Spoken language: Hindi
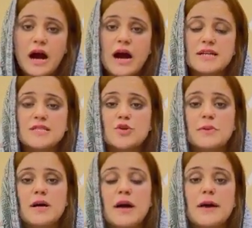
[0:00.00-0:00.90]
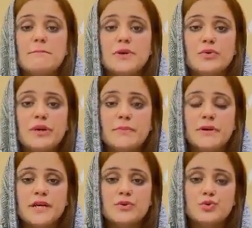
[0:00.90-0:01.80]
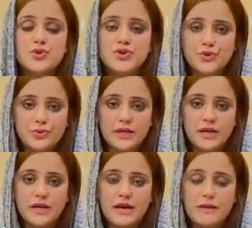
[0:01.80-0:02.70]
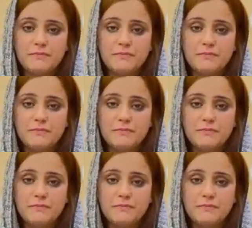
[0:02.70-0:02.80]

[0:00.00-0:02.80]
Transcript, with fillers: आज सुबह एमपीओ की बड़ी गूंज सुनी गई